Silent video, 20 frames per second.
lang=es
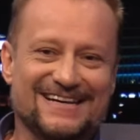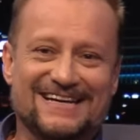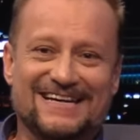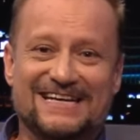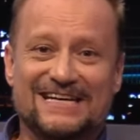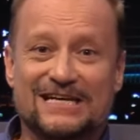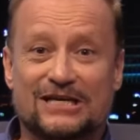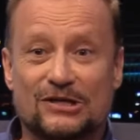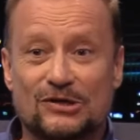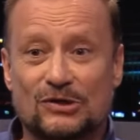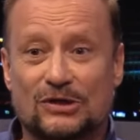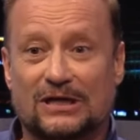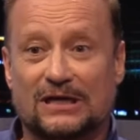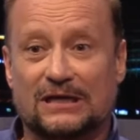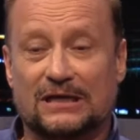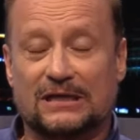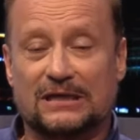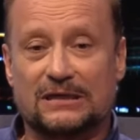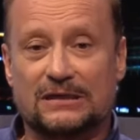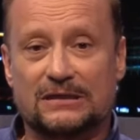Y creo
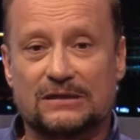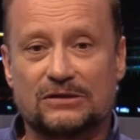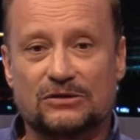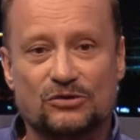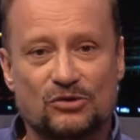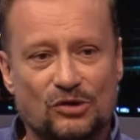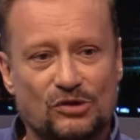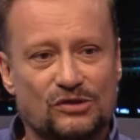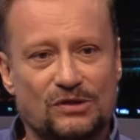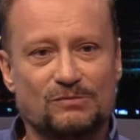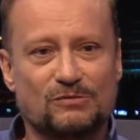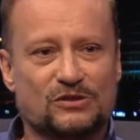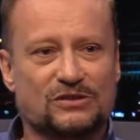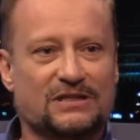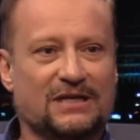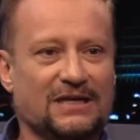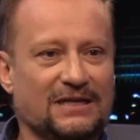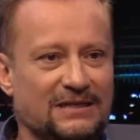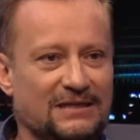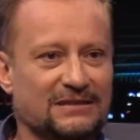que no somos
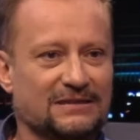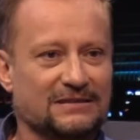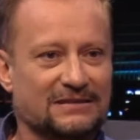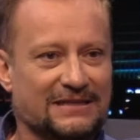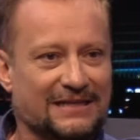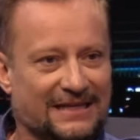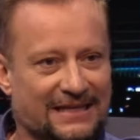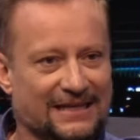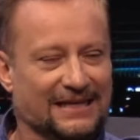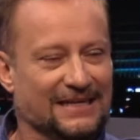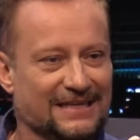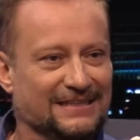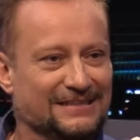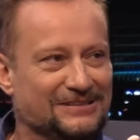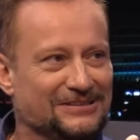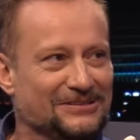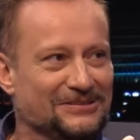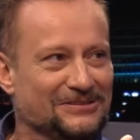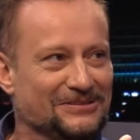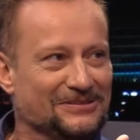tan
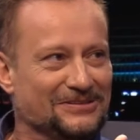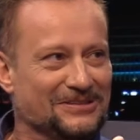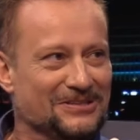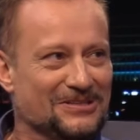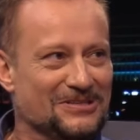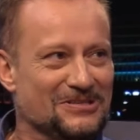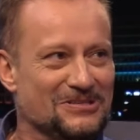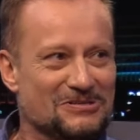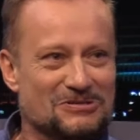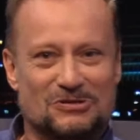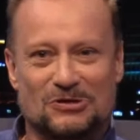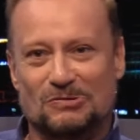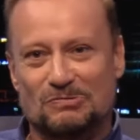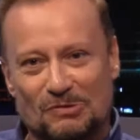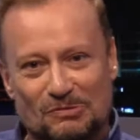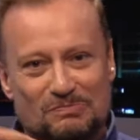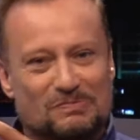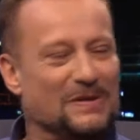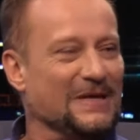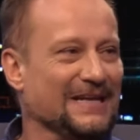giles
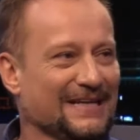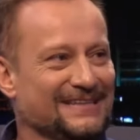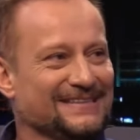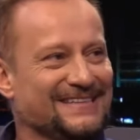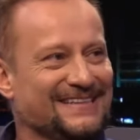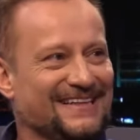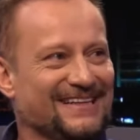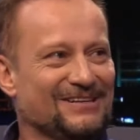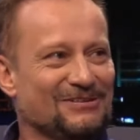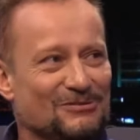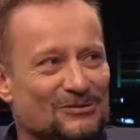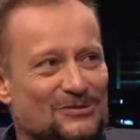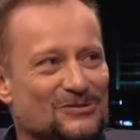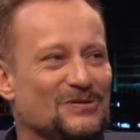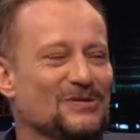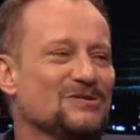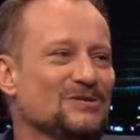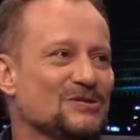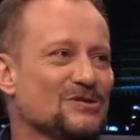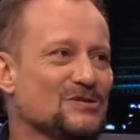como piensan los
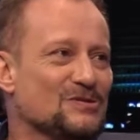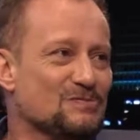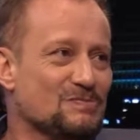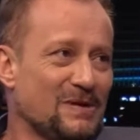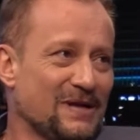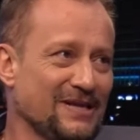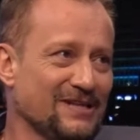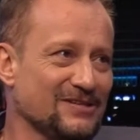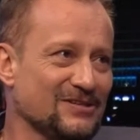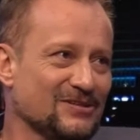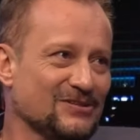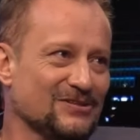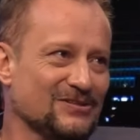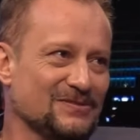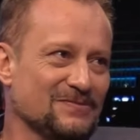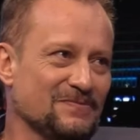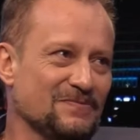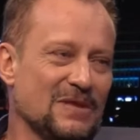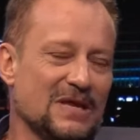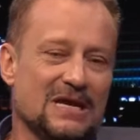dueños de los medios,
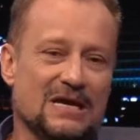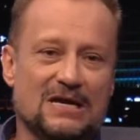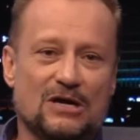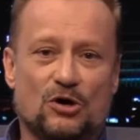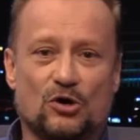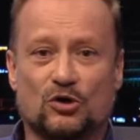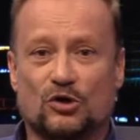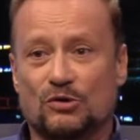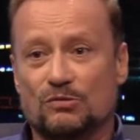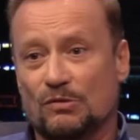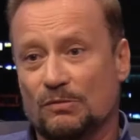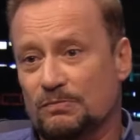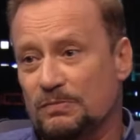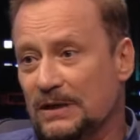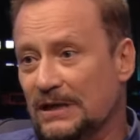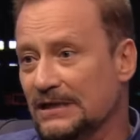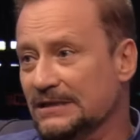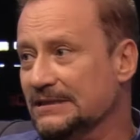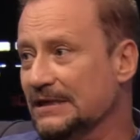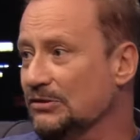o como
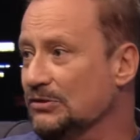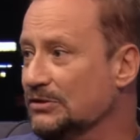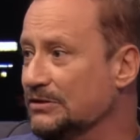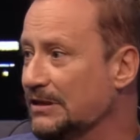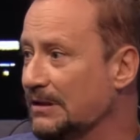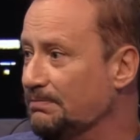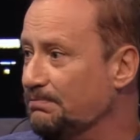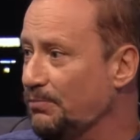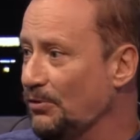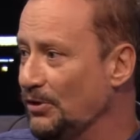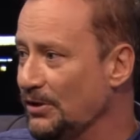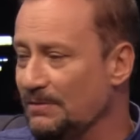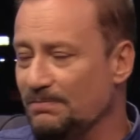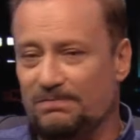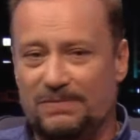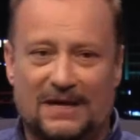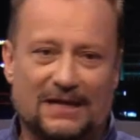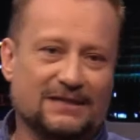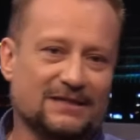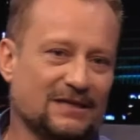piensan los que ponen
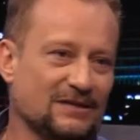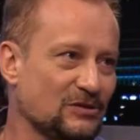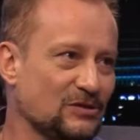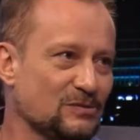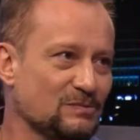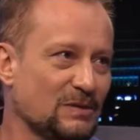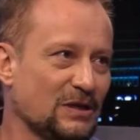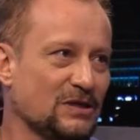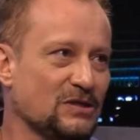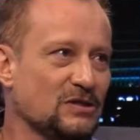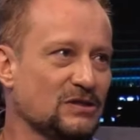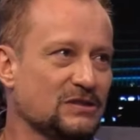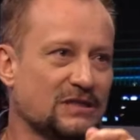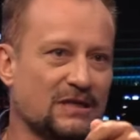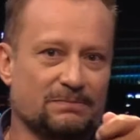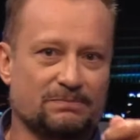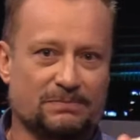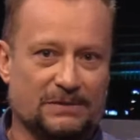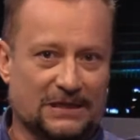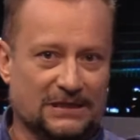plata en los medios, que
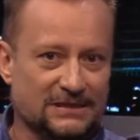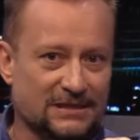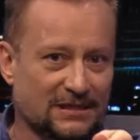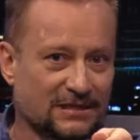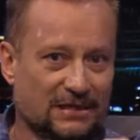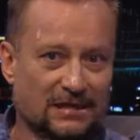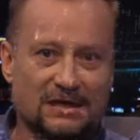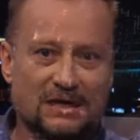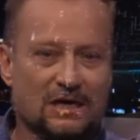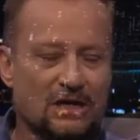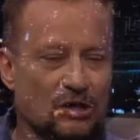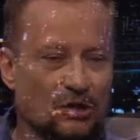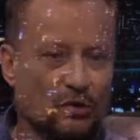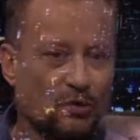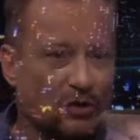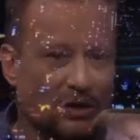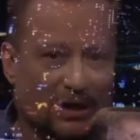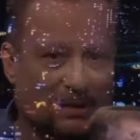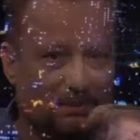piensan que con la